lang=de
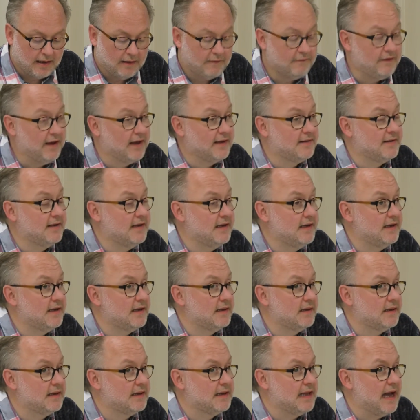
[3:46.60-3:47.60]
Wer
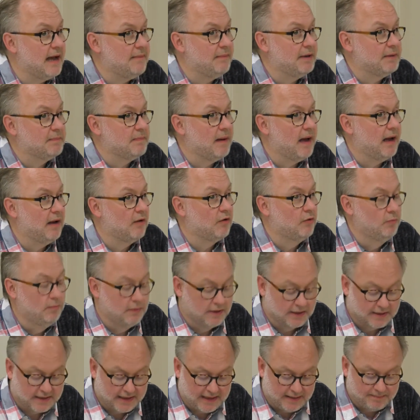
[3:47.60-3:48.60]
sich damit mal
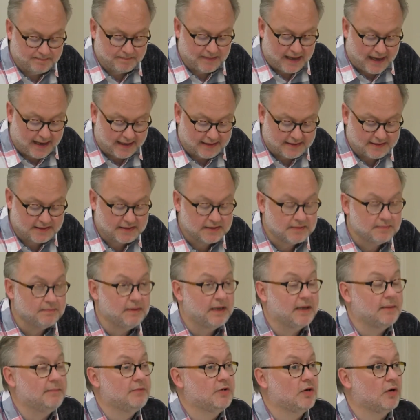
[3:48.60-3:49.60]
rumgetrieben hat
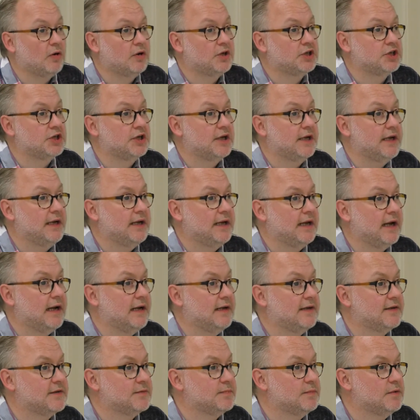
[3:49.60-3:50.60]
mit dem deutschen
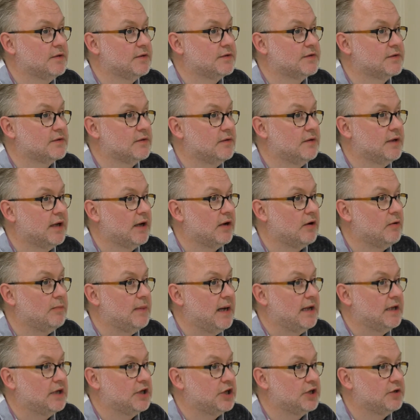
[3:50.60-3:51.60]
Idealismus und der
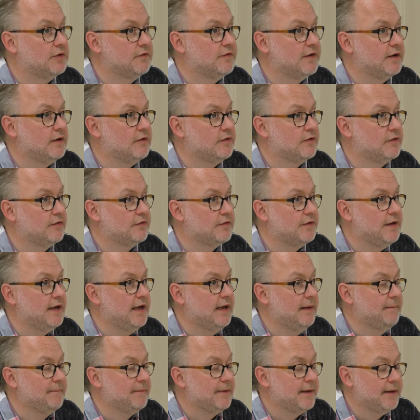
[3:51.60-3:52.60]
romantischen
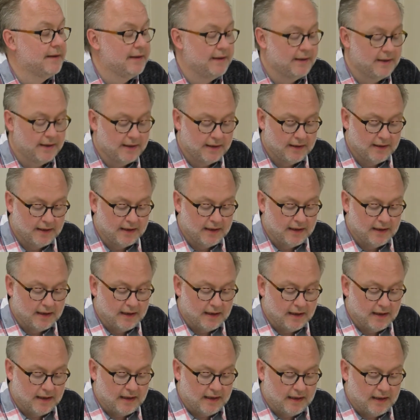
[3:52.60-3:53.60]
Philosophie,
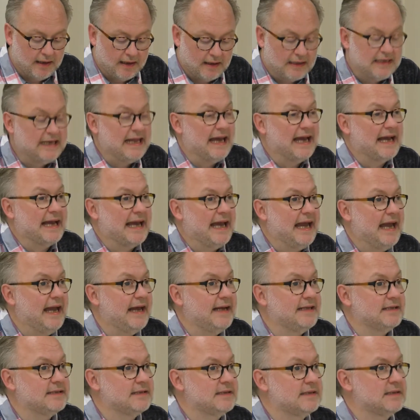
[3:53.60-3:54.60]
der
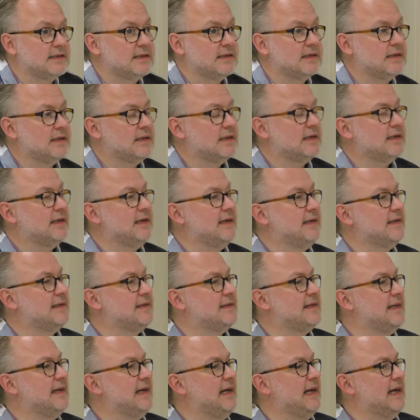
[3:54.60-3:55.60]
kennt die
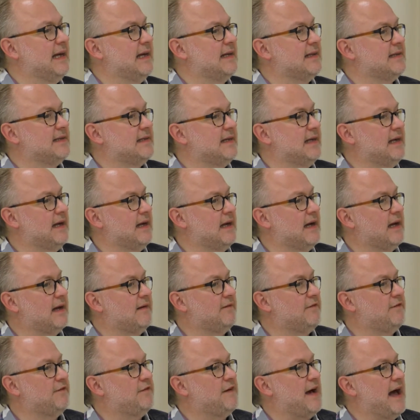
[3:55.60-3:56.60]
sehr,
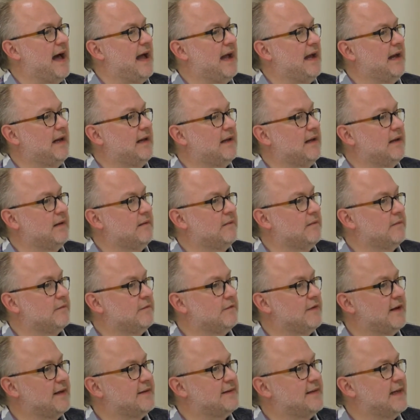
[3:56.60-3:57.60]
sehr feinen,
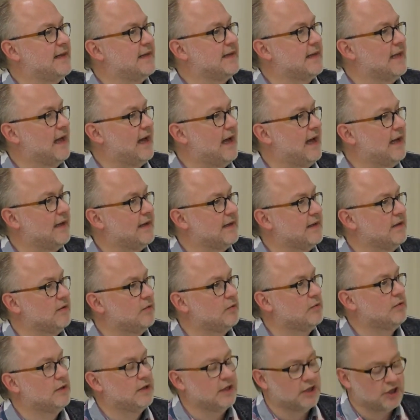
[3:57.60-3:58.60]
facettenreichen
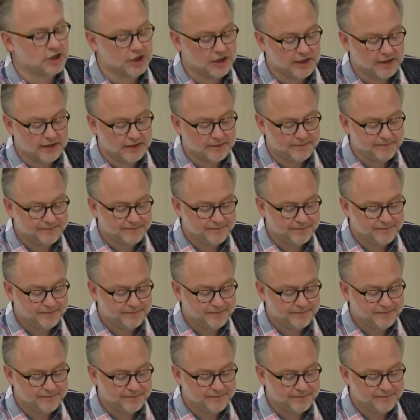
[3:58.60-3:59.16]
Unterschiede.